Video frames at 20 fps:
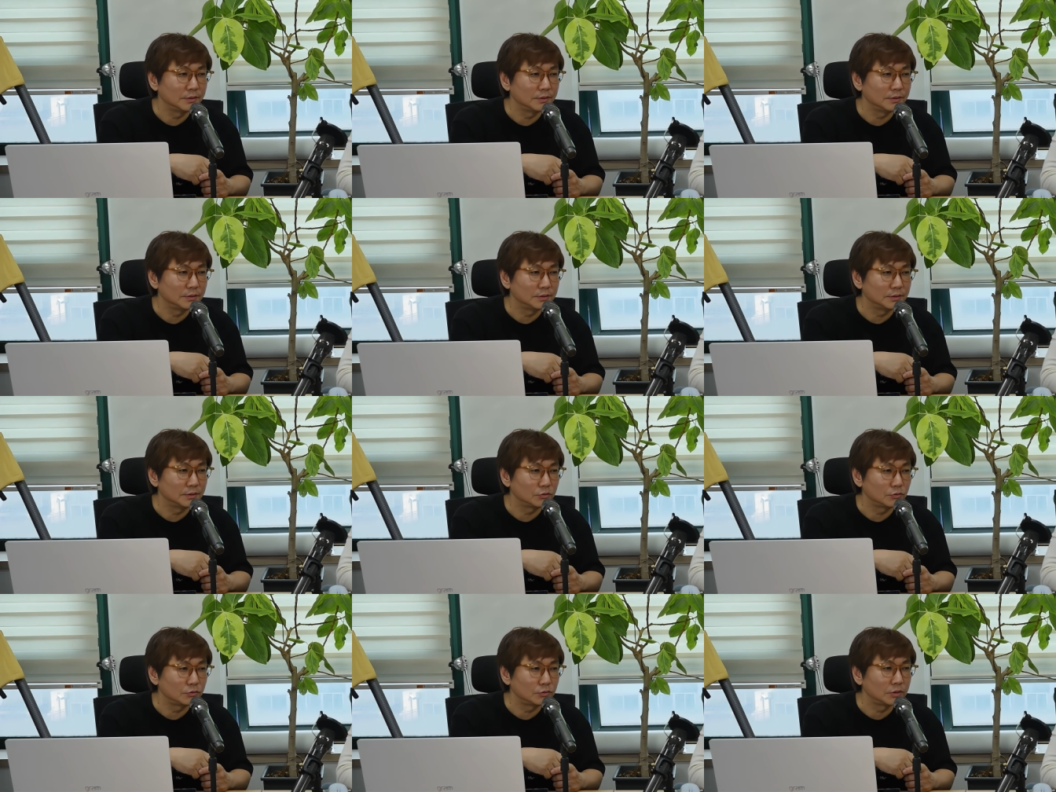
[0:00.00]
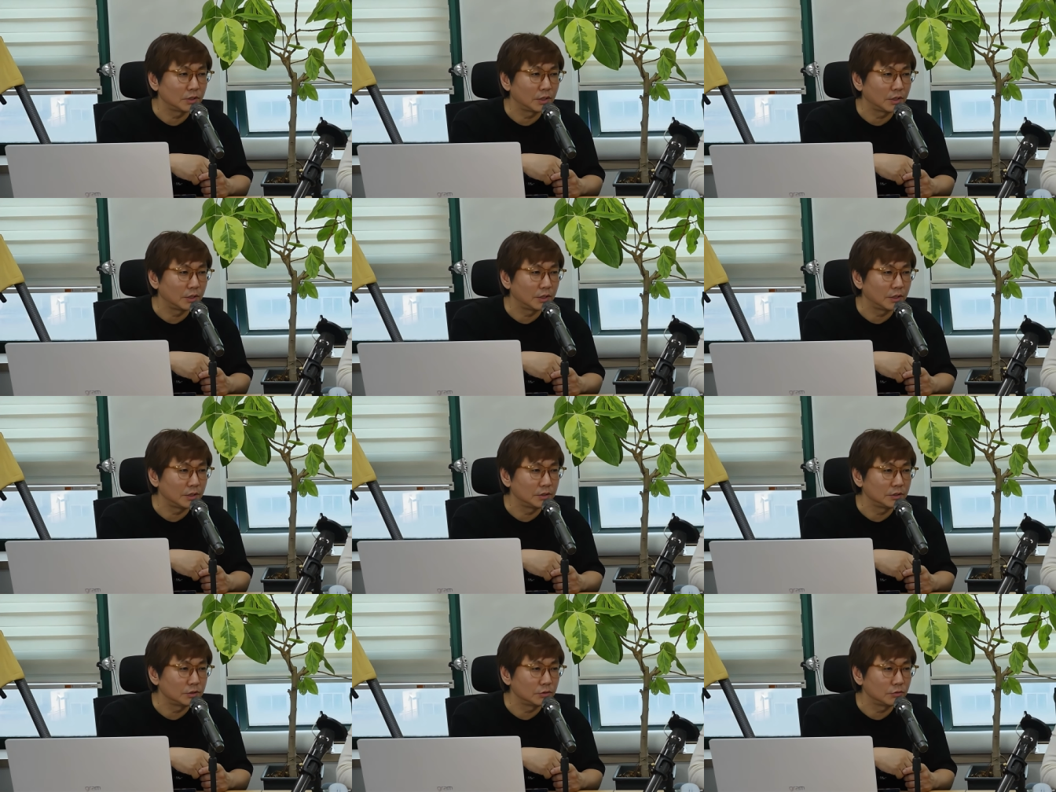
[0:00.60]
이제 숫자에
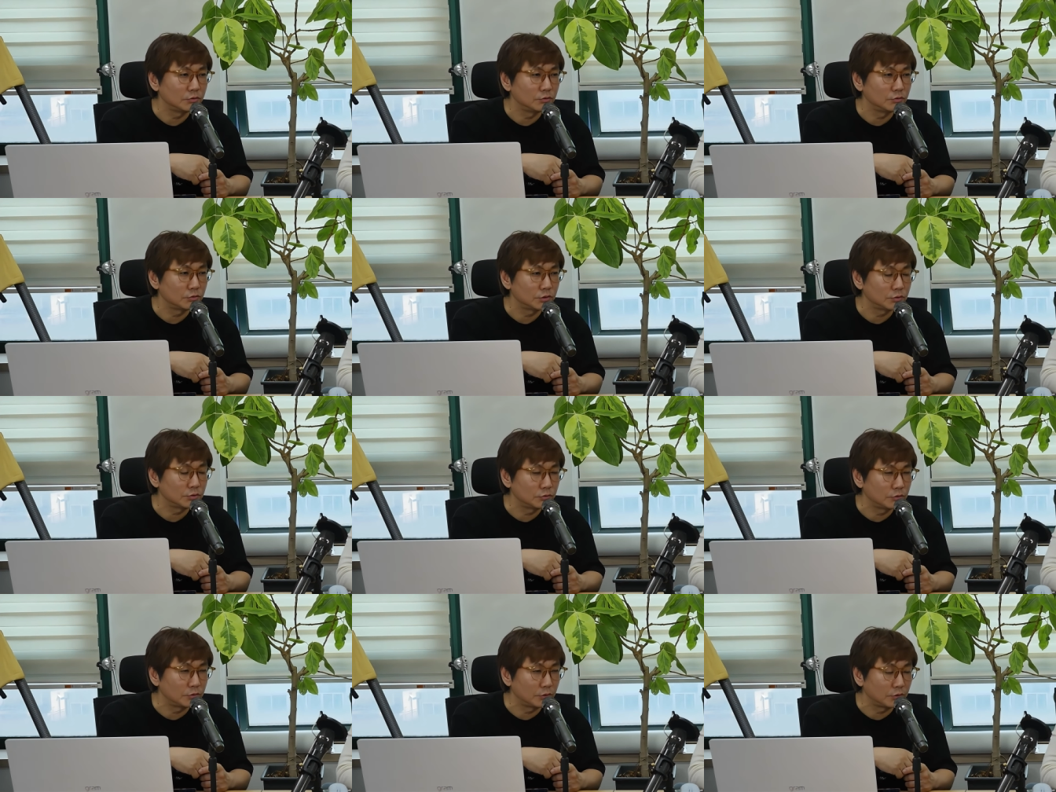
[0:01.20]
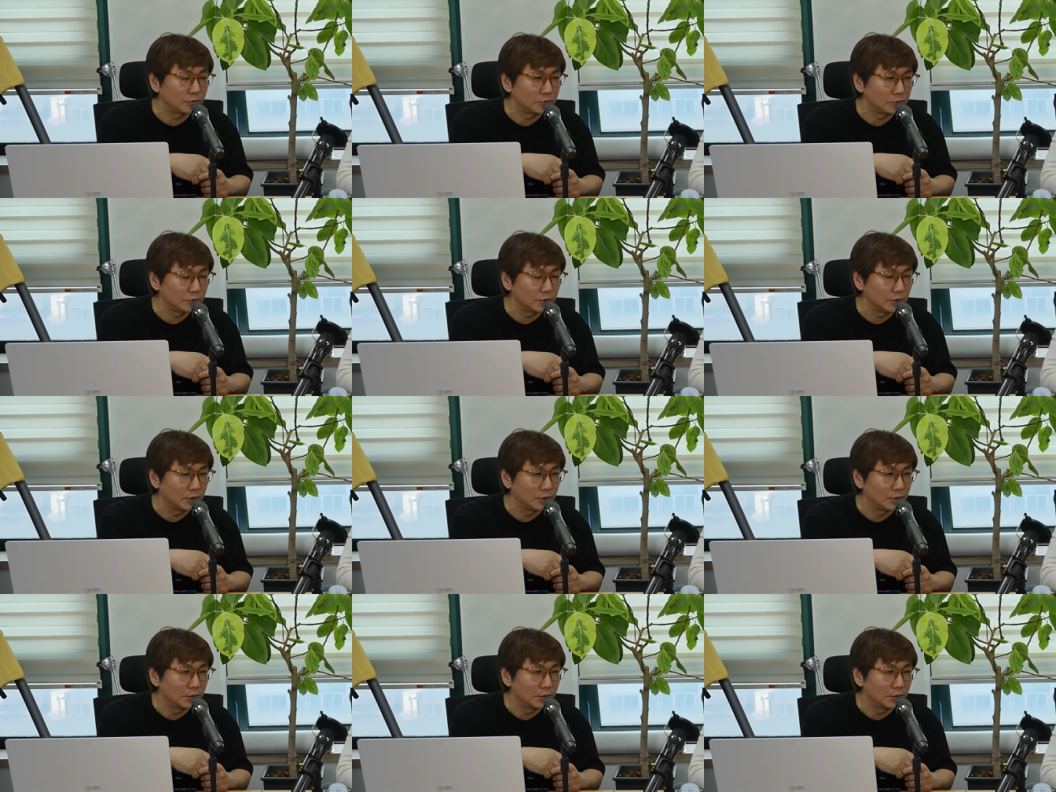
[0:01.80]
이천육십구 년은